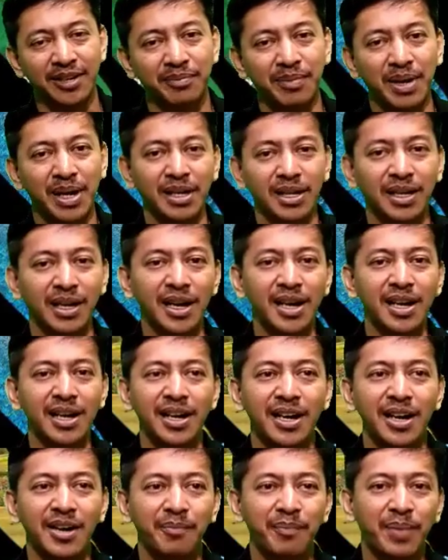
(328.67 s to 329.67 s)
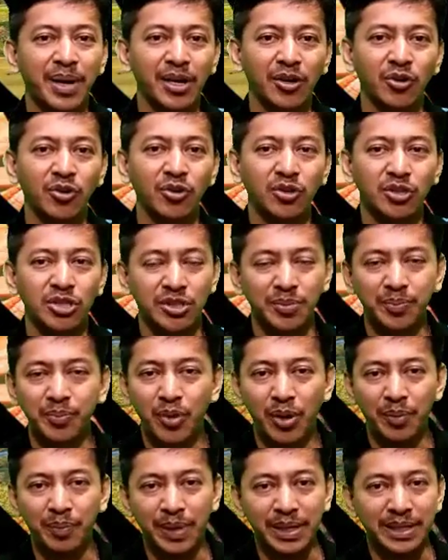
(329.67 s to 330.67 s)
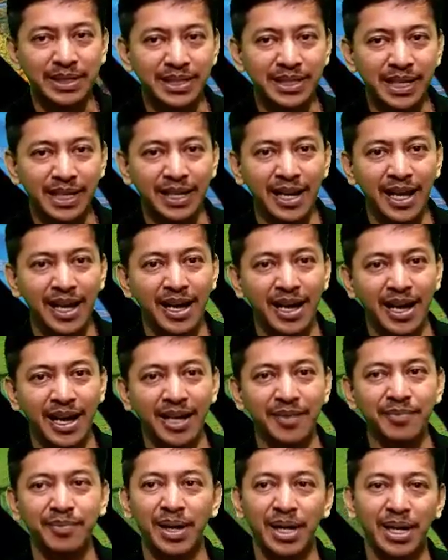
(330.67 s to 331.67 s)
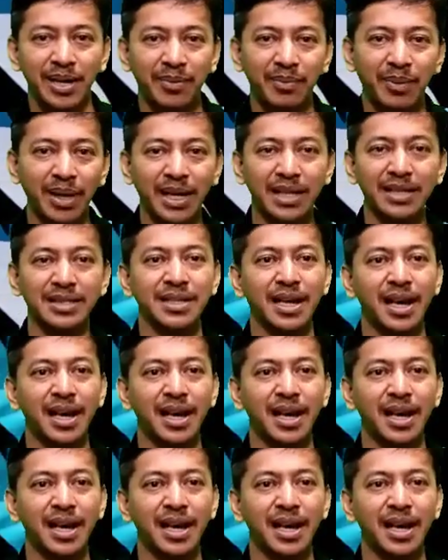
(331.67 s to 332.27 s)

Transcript: maka perlu sebuah perencanaan bagaimana